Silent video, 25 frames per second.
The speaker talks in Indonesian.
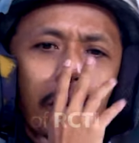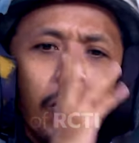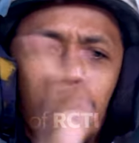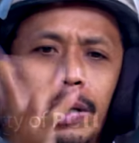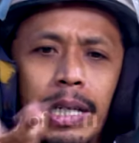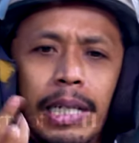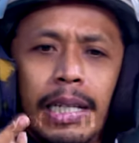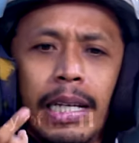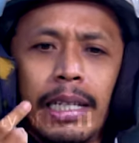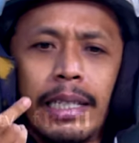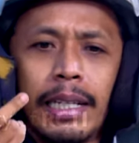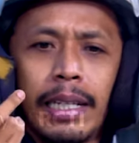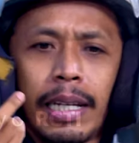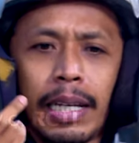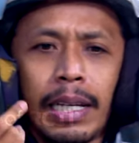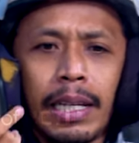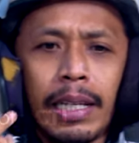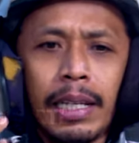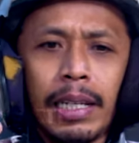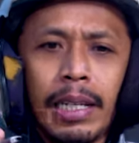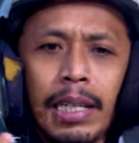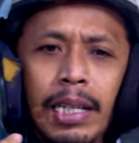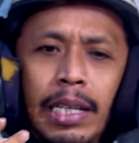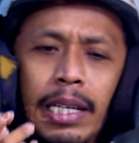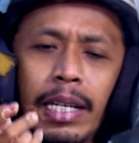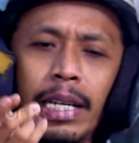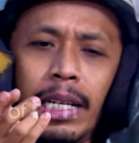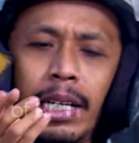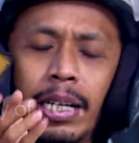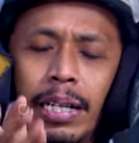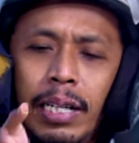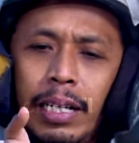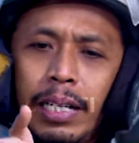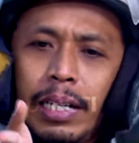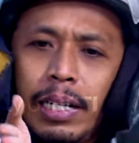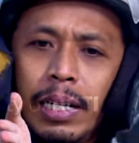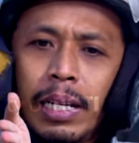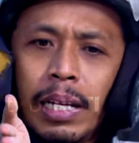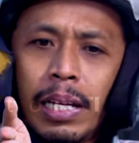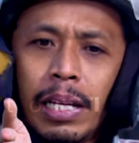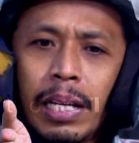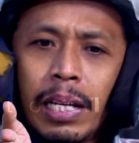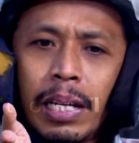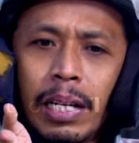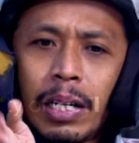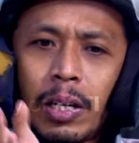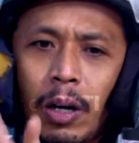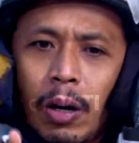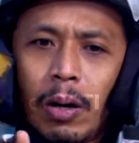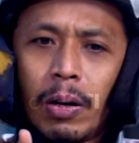Oh gini aja deh, uh,
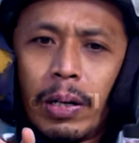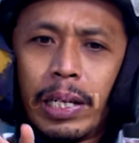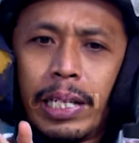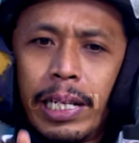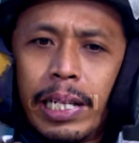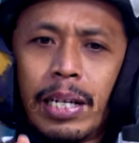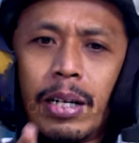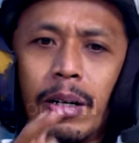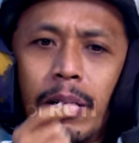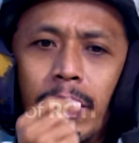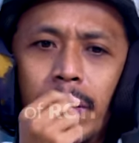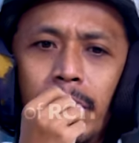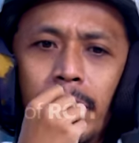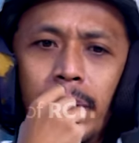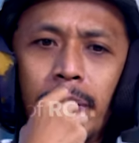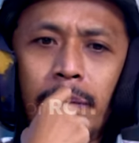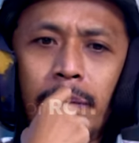kok gini kok,